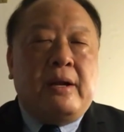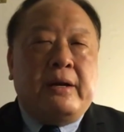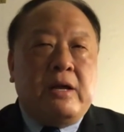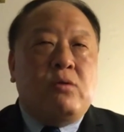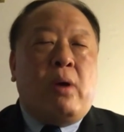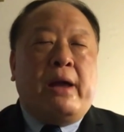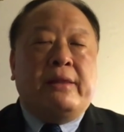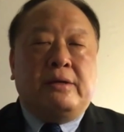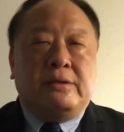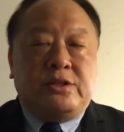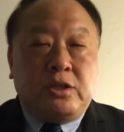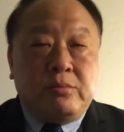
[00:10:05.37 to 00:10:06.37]
另外
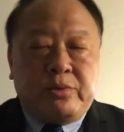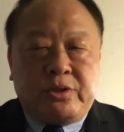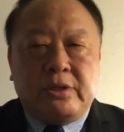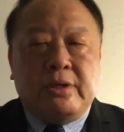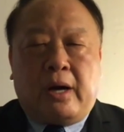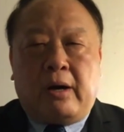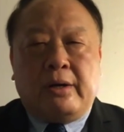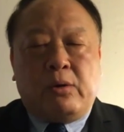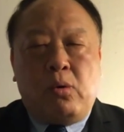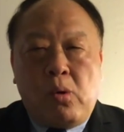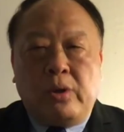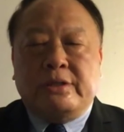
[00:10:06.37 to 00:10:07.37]
呢，是不是啊？
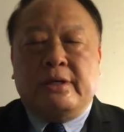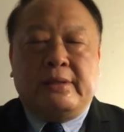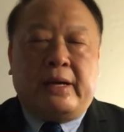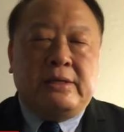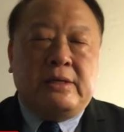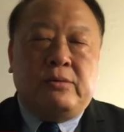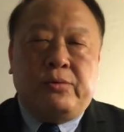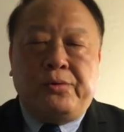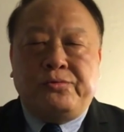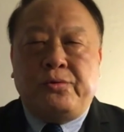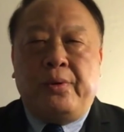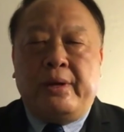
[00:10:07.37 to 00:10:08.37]
或者他这个
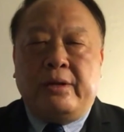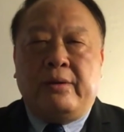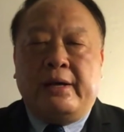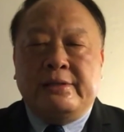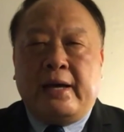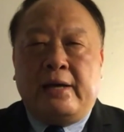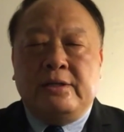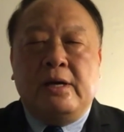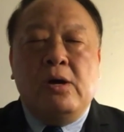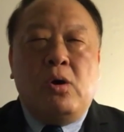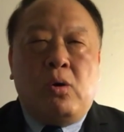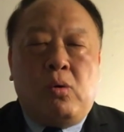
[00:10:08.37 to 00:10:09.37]
宣言里头还夹着？
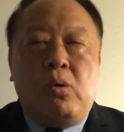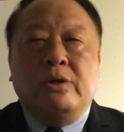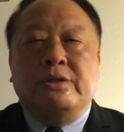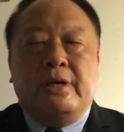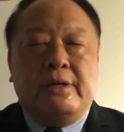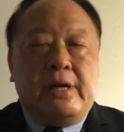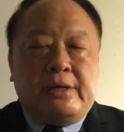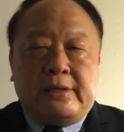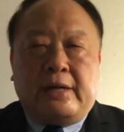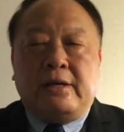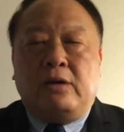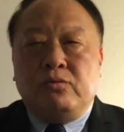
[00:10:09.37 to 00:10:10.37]
或者
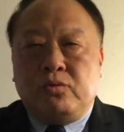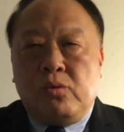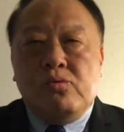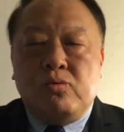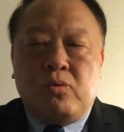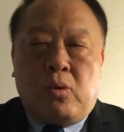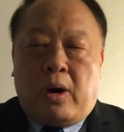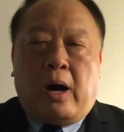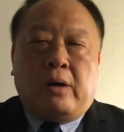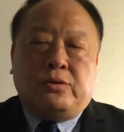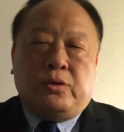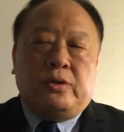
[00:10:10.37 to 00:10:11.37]
加上中国啊，
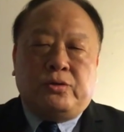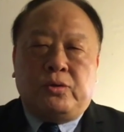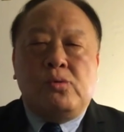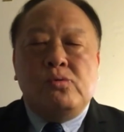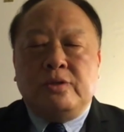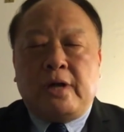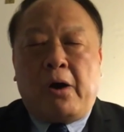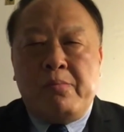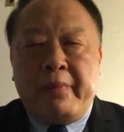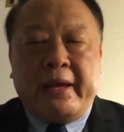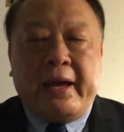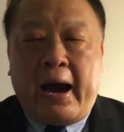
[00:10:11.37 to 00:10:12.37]
就是中朝
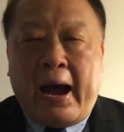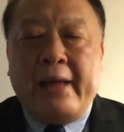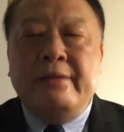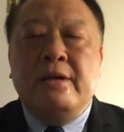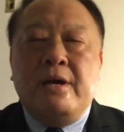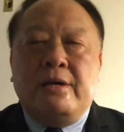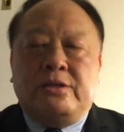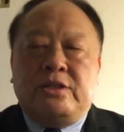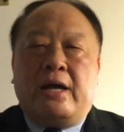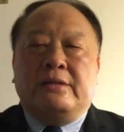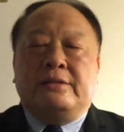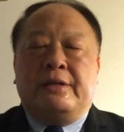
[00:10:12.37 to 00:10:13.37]
美韩这
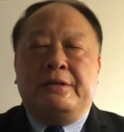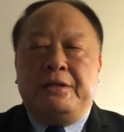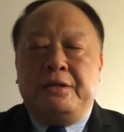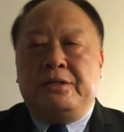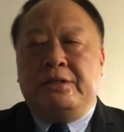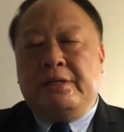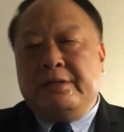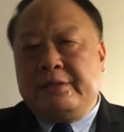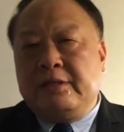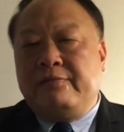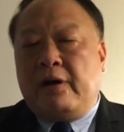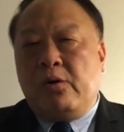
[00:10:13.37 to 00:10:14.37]
样子的一起的
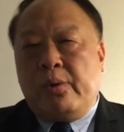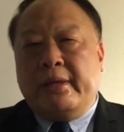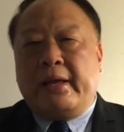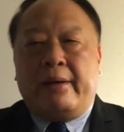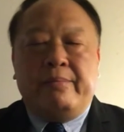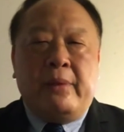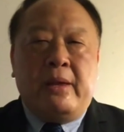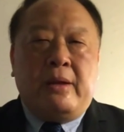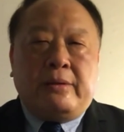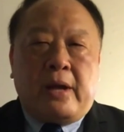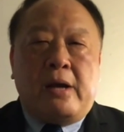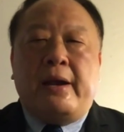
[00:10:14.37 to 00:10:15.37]
四方会谈。
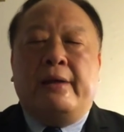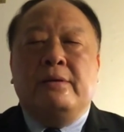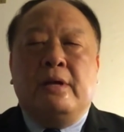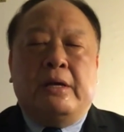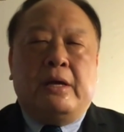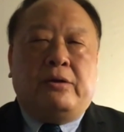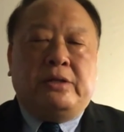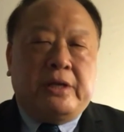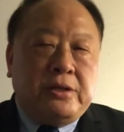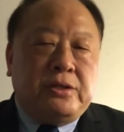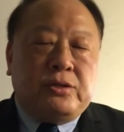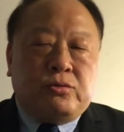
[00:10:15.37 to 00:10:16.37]
当然要
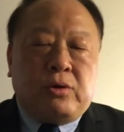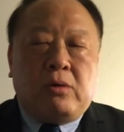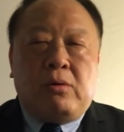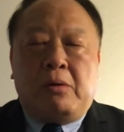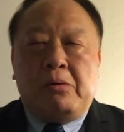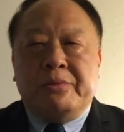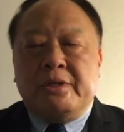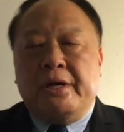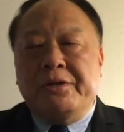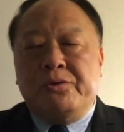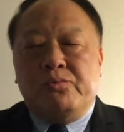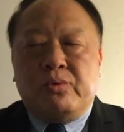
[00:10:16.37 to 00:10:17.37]
停止状况，我们知道
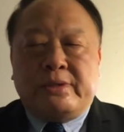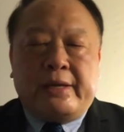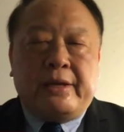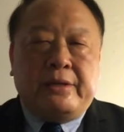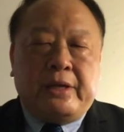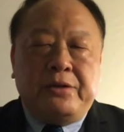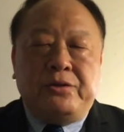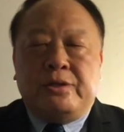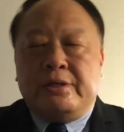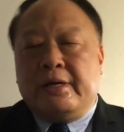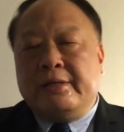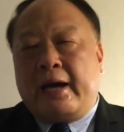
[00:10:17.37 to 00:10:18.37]
一九五三年停止
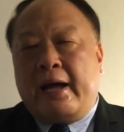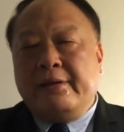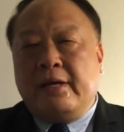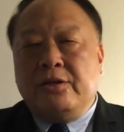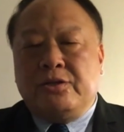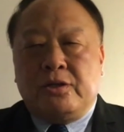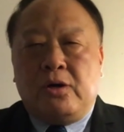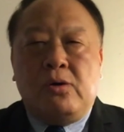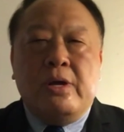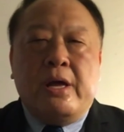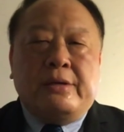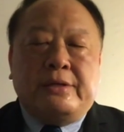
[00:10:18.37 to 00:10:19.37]
这个韩战的时
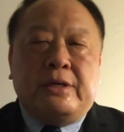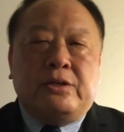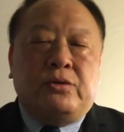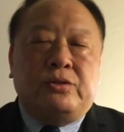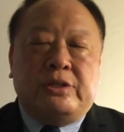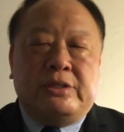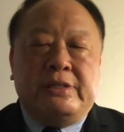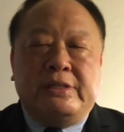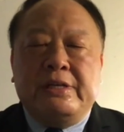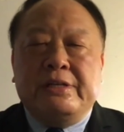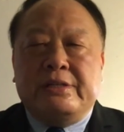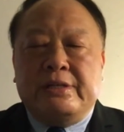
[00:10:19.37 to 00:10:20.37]
候，这个时候只是
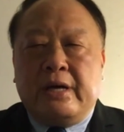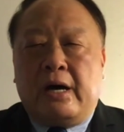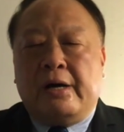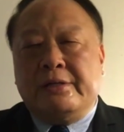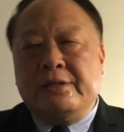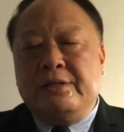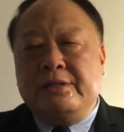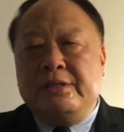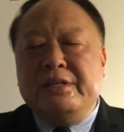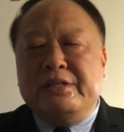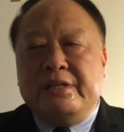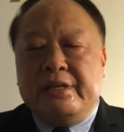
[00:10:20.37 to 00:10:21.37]
进行啊，只是
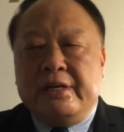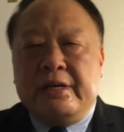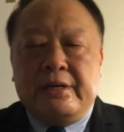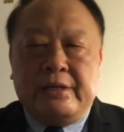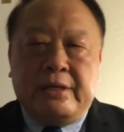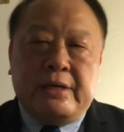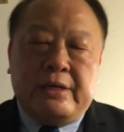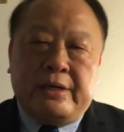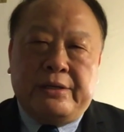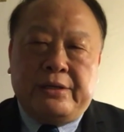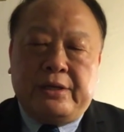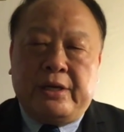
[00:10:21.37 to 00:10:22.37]
进行一个一个一
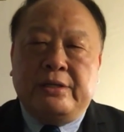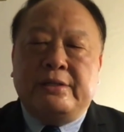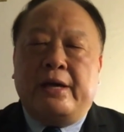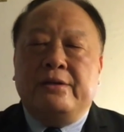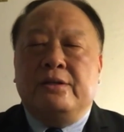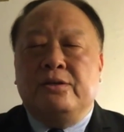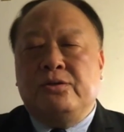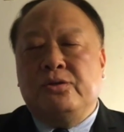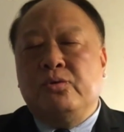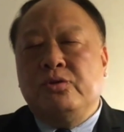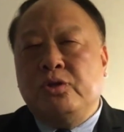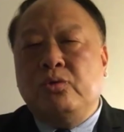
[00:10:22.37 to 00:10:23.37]
个停战
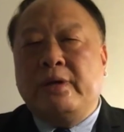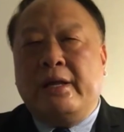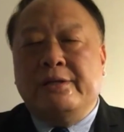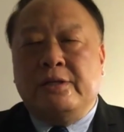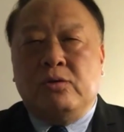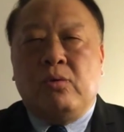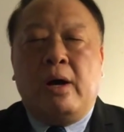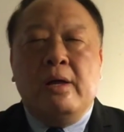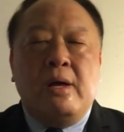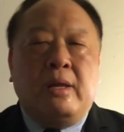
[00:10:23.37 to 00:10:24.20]
休休战的情况。